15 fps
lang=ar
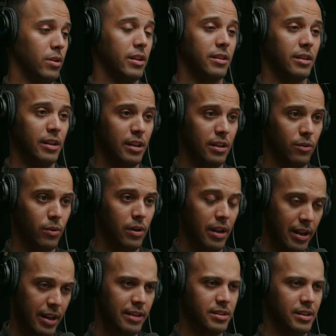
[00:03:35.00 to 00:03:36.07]
والله تغني ولا
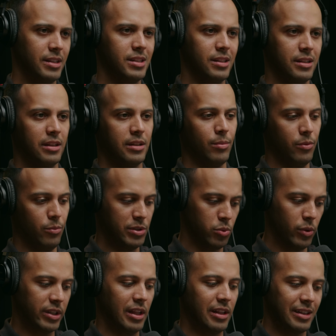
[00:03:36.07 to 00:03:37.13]
لازم لازم يعني طبعا بس
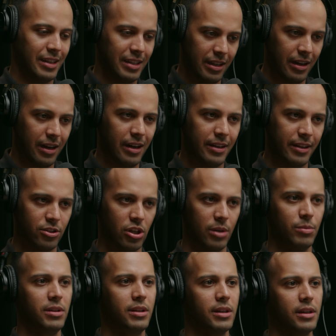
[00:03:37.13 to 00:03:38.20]
وقتها تغني اغاني
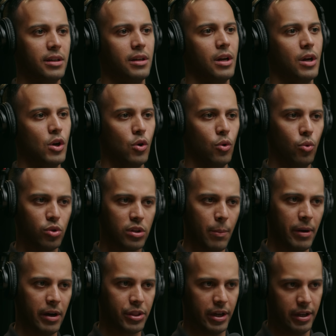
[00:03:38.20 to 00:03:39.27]
ايجابيه
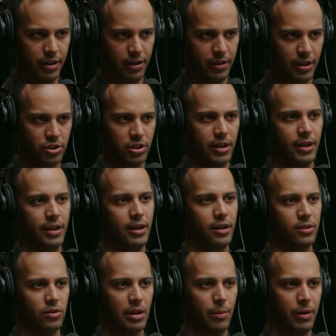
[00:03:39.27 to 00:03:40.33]
وتبحث عن
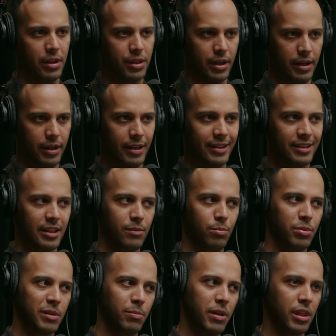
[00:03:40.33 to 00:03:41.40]
النجاحات وتبحث عن انت
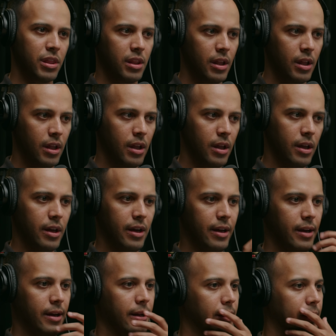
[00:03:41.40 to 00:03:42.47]
بتبث
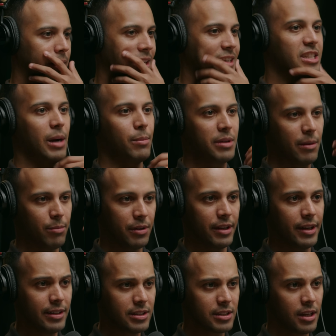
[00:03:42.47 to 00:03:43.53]
آه الايجابيه
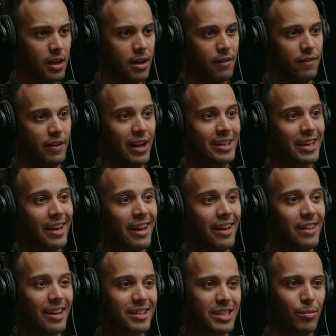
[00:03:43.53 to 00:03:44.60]
بالناس فهل كان
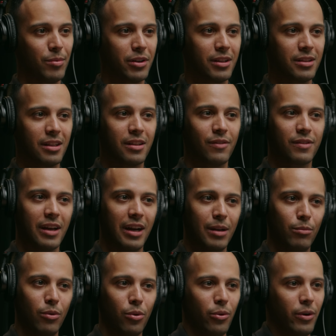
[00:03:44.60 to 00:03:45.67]
هذا اصعب انك انت تفتح
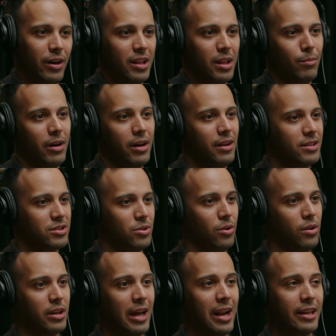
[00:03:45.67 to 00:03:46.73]
الموضوع هذا مع ناس
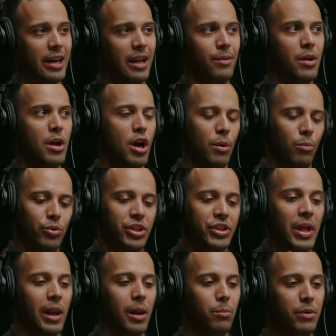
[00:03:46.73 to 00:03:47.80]
حولك؟ هل كان
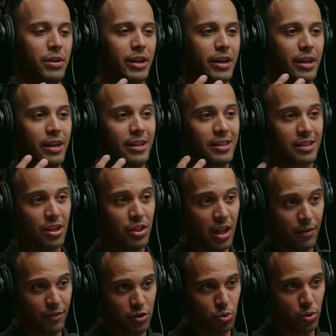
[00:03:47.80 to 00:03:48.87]
متطلب منك ان انت
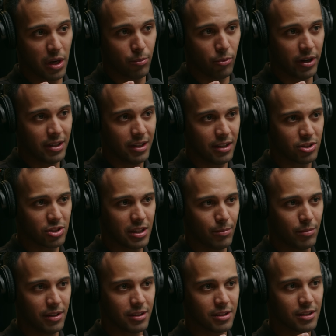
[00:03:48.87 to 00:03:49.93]
تظهر في صوره معينه قدام
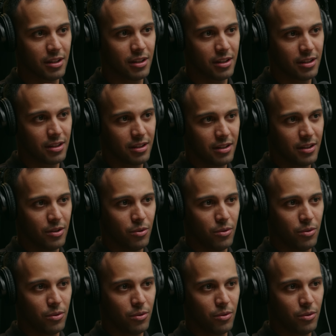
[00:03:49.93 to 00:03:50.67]
اعتقد آه، مو